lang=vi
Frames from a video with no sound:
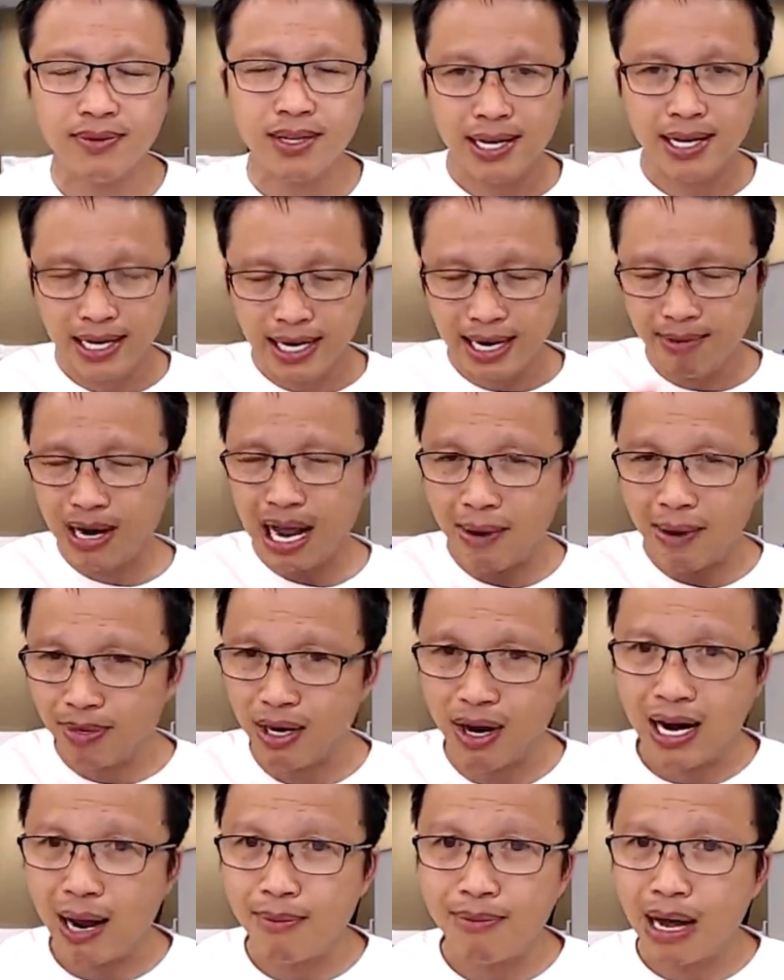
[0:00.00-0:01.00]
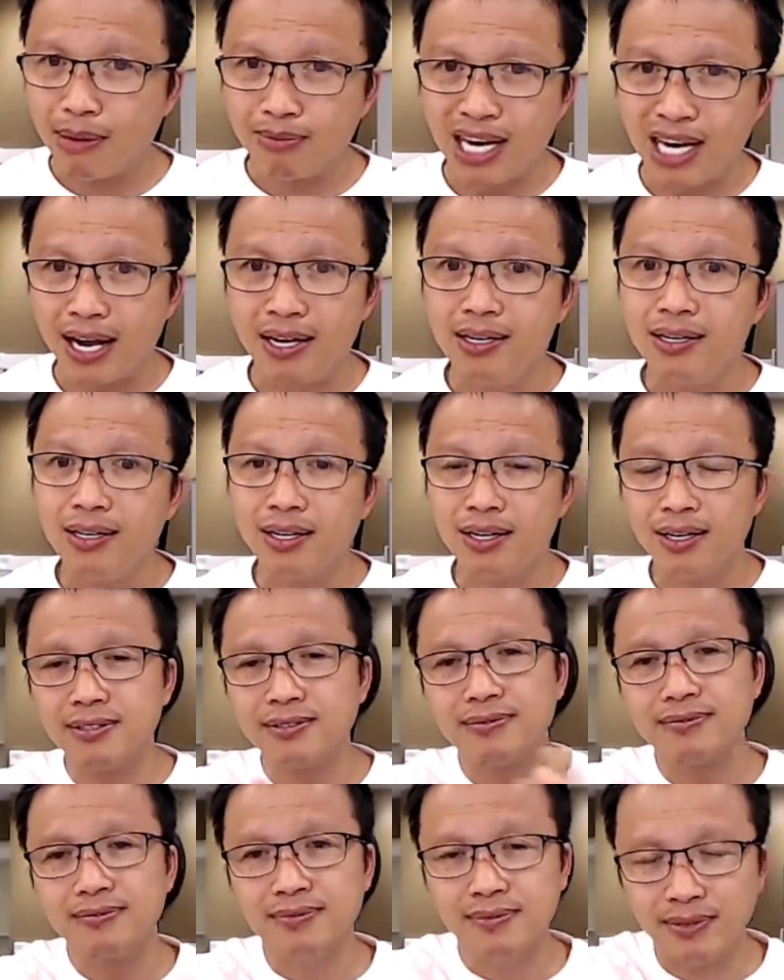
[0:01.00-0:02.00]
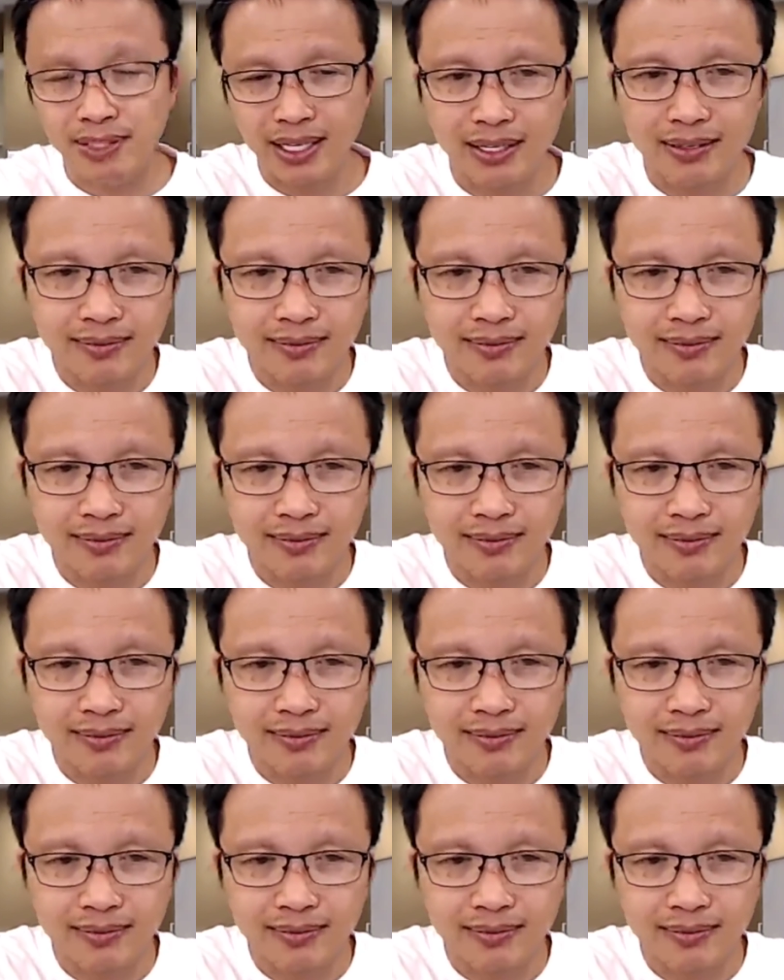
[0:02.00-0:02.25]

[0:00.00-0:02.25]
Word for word: em làm cái đó là em làm sai hướng rồi đó